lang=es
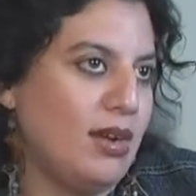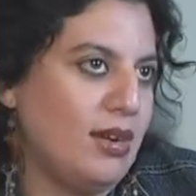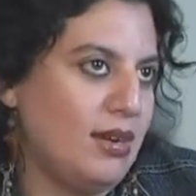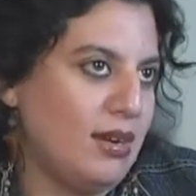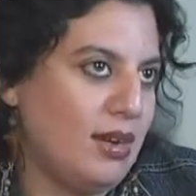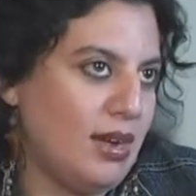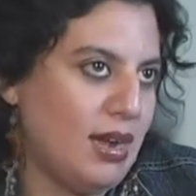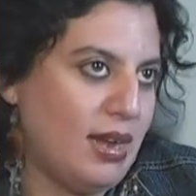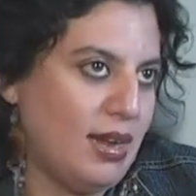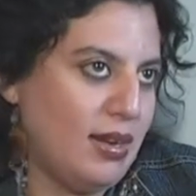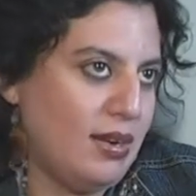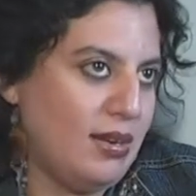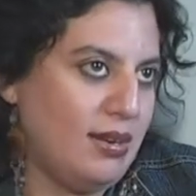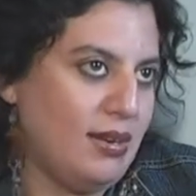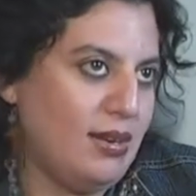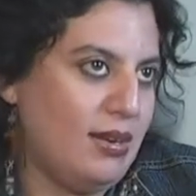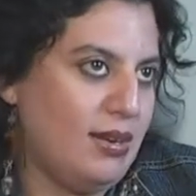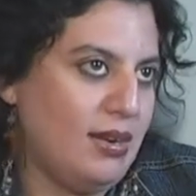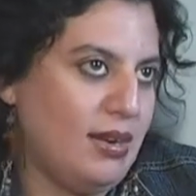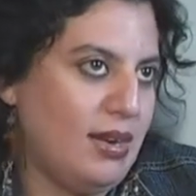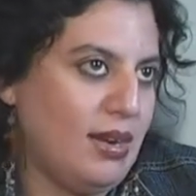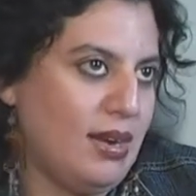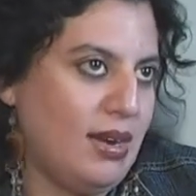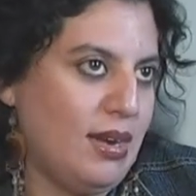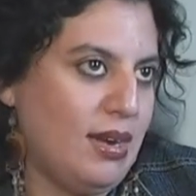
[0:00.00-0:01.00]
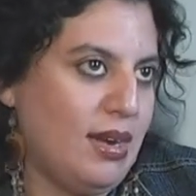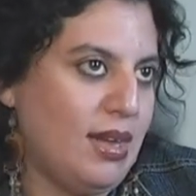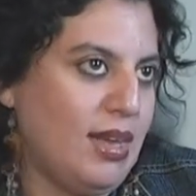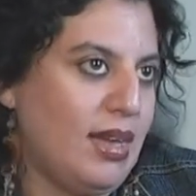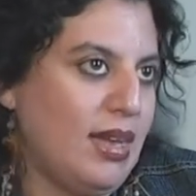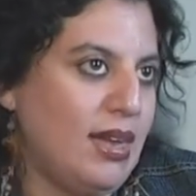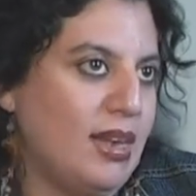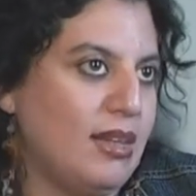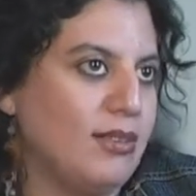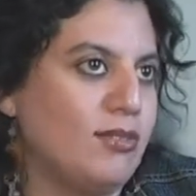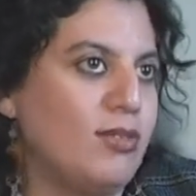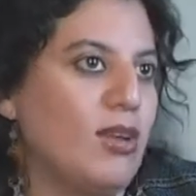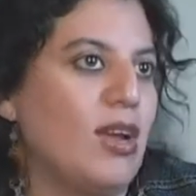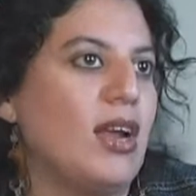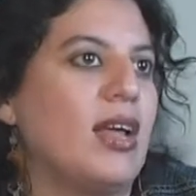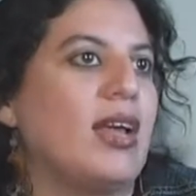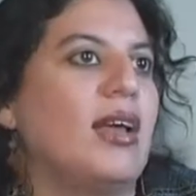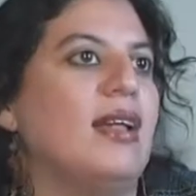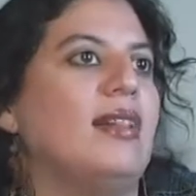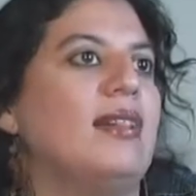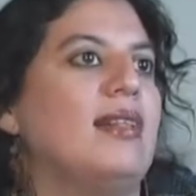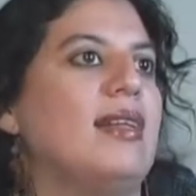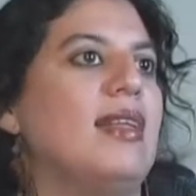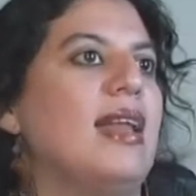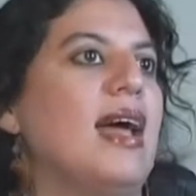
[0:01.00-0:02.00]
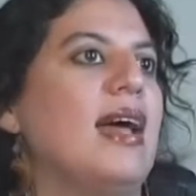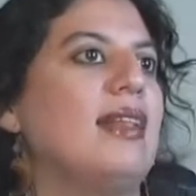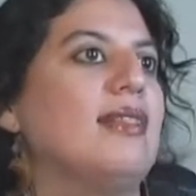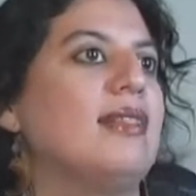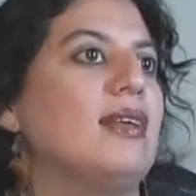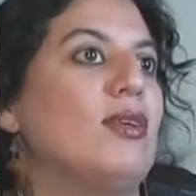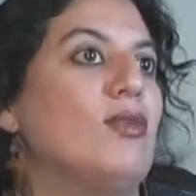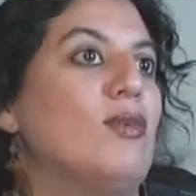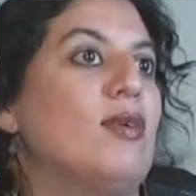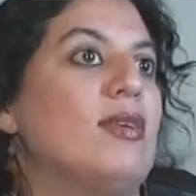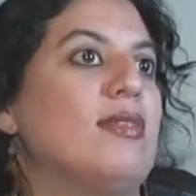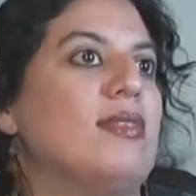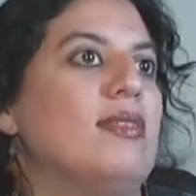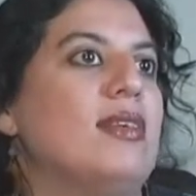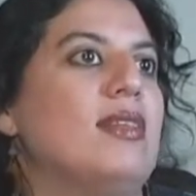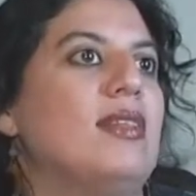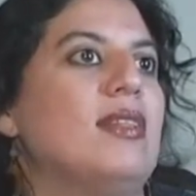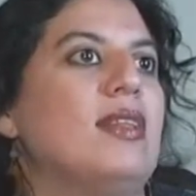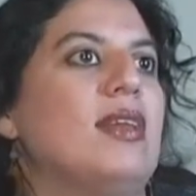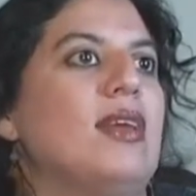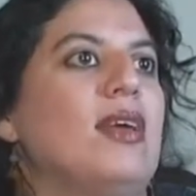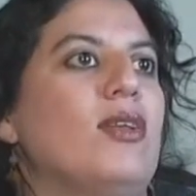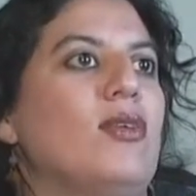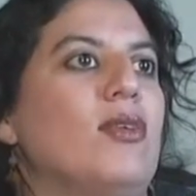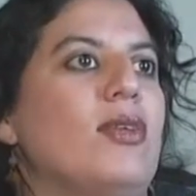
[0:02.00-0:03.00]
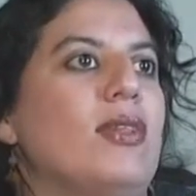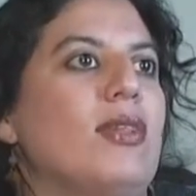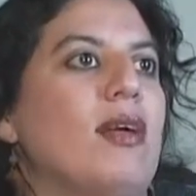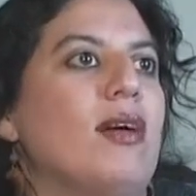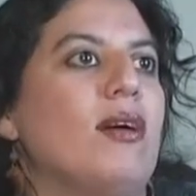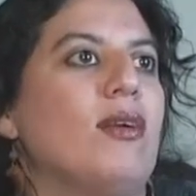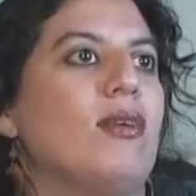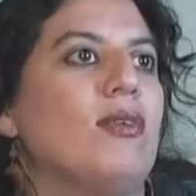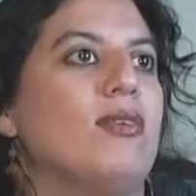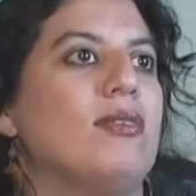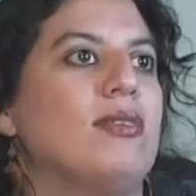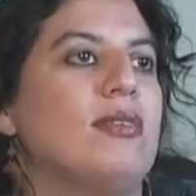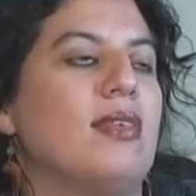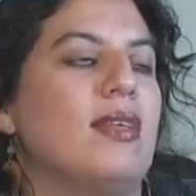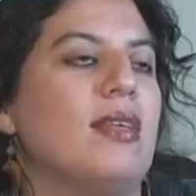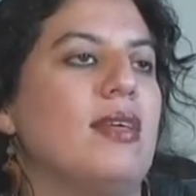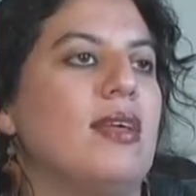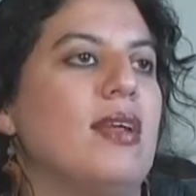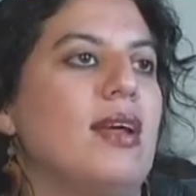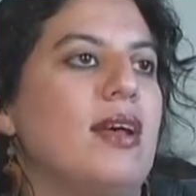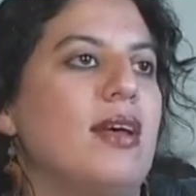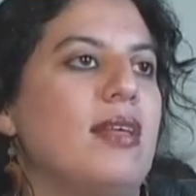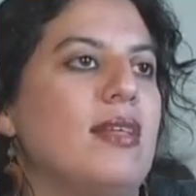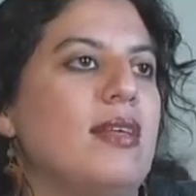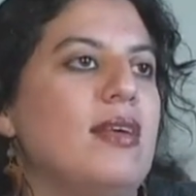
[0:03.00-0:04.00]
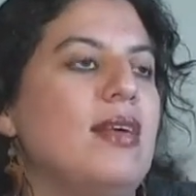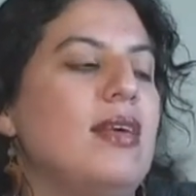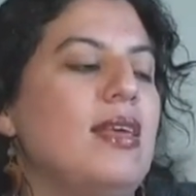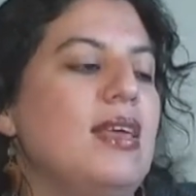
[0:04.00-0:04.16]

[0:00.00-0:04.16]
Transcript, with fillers: En la, la, legislación argentina antes no existía, no estaba considerada,